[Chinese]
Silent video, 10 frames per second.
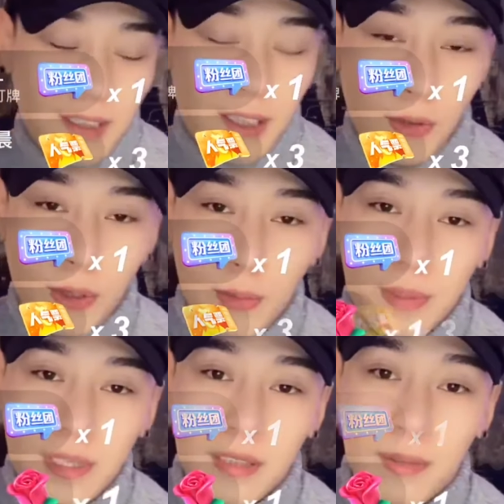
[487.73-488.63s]
但是我又
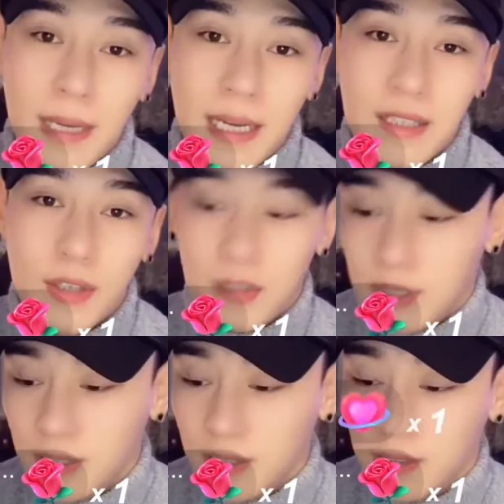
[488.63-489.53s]
不想去把他叫
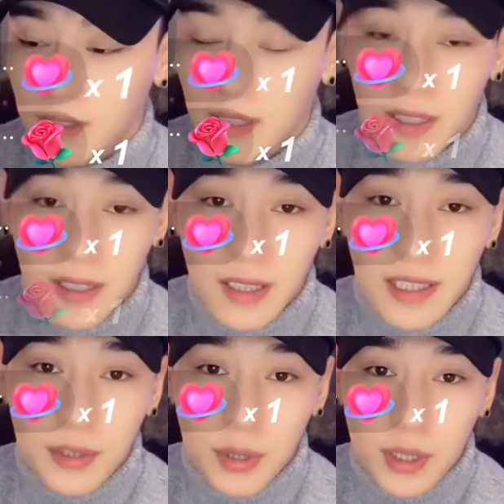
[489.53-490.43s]
醒，他
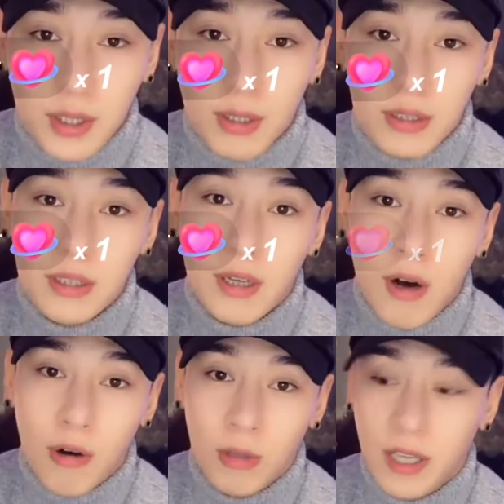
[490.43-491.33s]
在学校真的
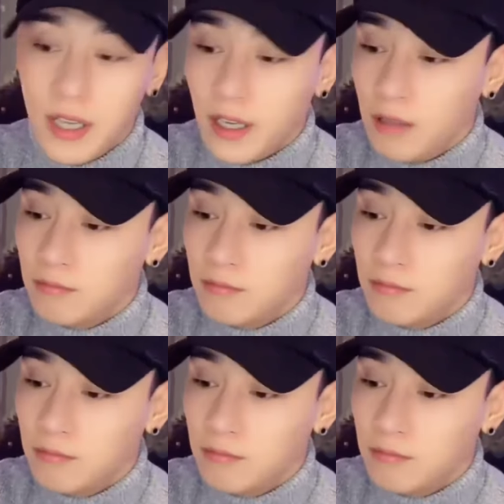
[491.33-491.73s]
好累。